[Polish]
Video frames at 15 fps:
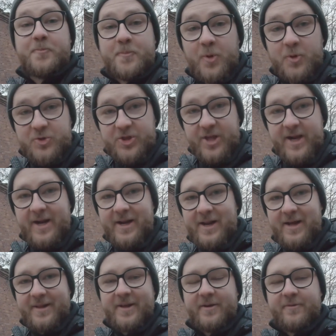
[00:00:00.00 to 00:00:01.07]
Po czterech
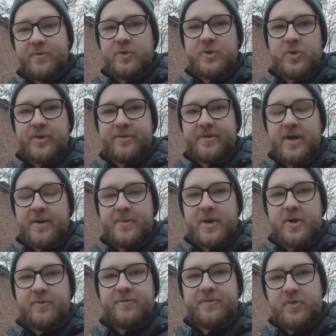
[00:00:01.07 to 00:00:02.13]
latach wróciłem z
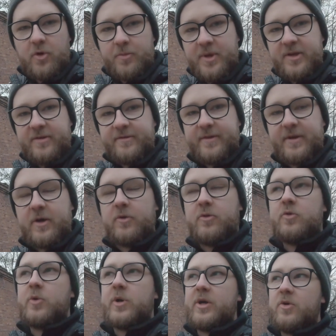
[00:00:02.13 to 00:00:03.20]
kamerą w to miejsce, od
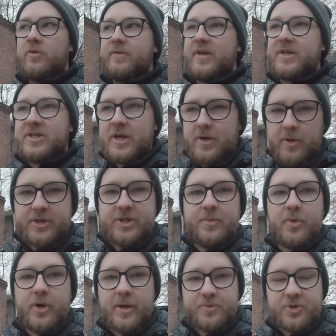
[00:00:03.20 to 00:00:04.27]
którego zaczęła się
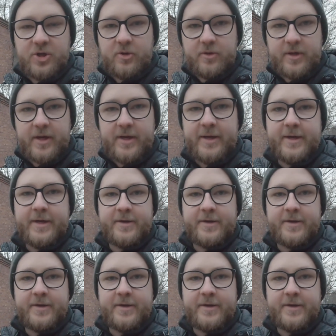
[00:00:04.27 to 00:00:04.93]
moja przygoda